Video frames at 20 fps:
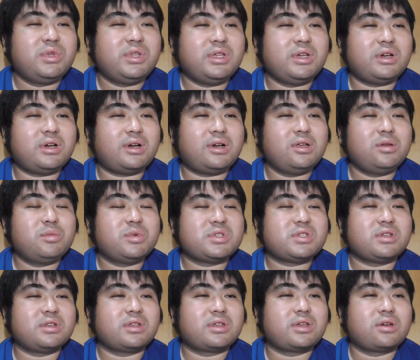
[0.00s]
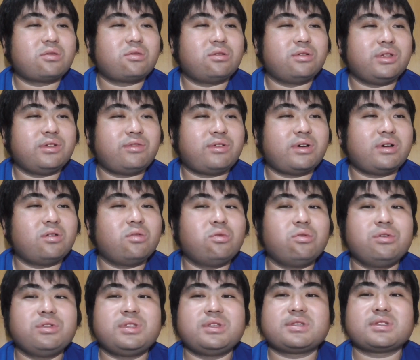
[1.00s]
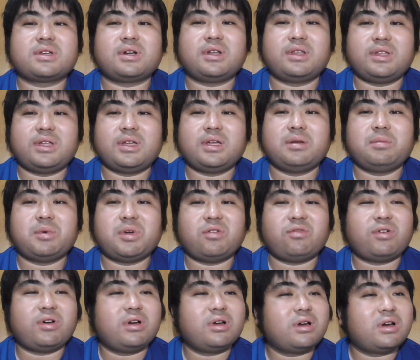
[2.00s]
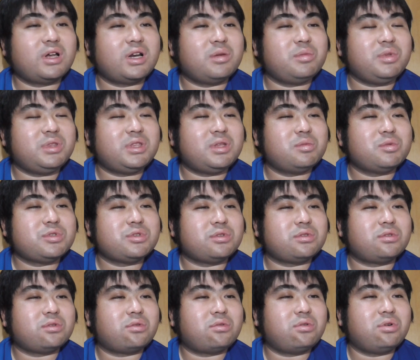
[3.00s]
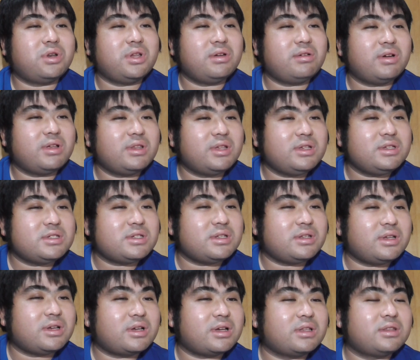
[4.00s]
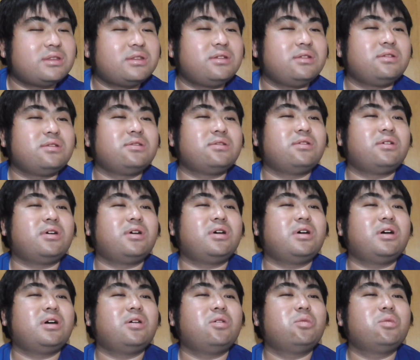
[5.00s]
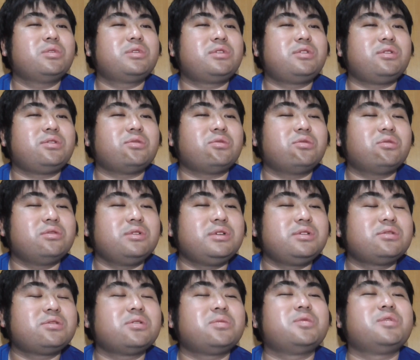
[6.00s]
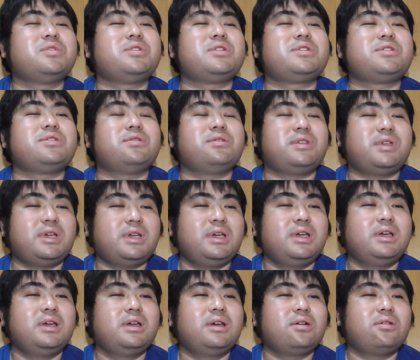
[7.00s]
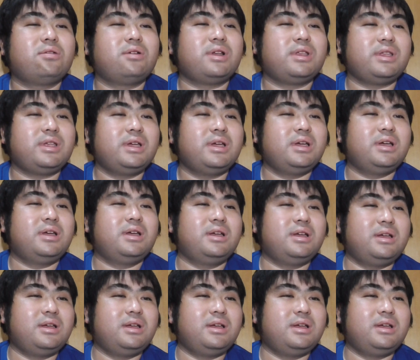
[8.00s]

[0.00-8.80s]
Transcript: まあね、青山さん結構ね、ファン多いですからね、まあファンから見てもちょっとこれはないんじゃないかっていうのは思ってる人いると思うんですよね。これね。